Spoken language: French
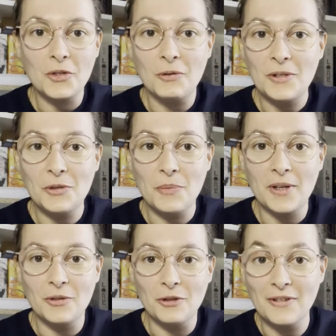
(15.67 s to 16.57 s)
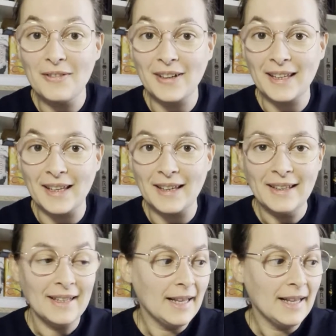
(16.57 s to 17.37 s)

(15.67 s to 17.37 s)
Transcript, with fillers: celui du mois de février.